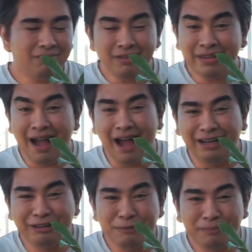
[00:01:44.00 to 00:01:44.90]

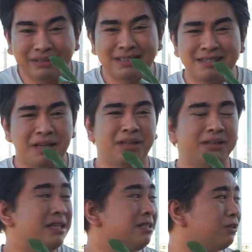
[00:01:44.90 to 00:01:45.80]
tanghali to pa. At the same
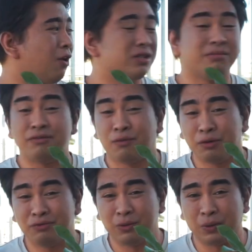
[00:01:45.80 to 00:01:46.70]
time, nandito ako sa may
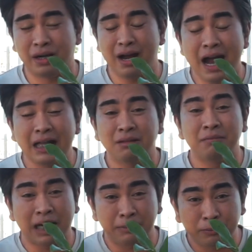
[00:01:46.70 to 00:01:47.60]
fourth floor at
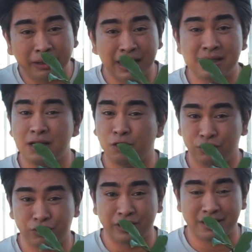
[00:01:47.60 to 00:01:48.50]
maraming dumadaan sa
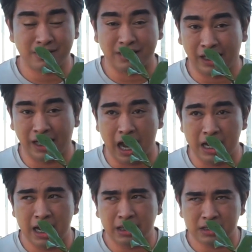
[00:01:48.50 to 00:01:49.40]
likod ko na sasakyan.
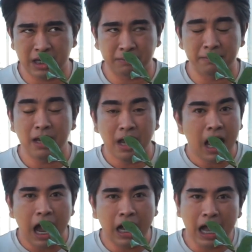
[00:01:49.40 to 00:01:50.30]
At the same time,
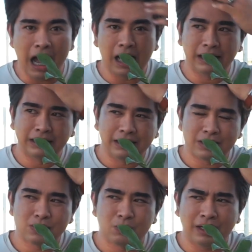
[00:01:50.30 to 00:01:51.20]
ang hangin din.
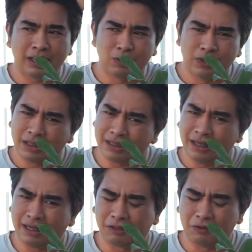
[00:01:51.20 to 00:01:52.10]
That's why ang gulo yata ng
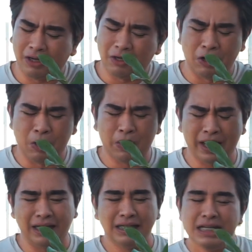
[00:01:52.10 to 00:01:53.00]
hair ko ngayon.
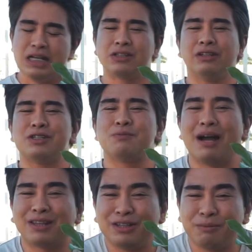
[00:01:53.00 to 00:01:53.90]
Okay, so let's
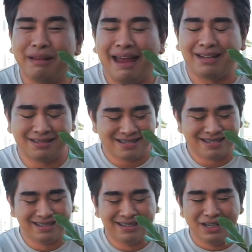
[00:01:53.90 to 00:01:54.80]
back to the
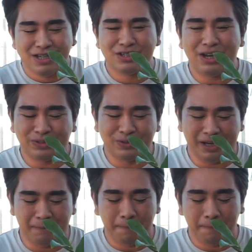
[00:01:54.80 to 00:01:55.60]
plants. So, ito nga.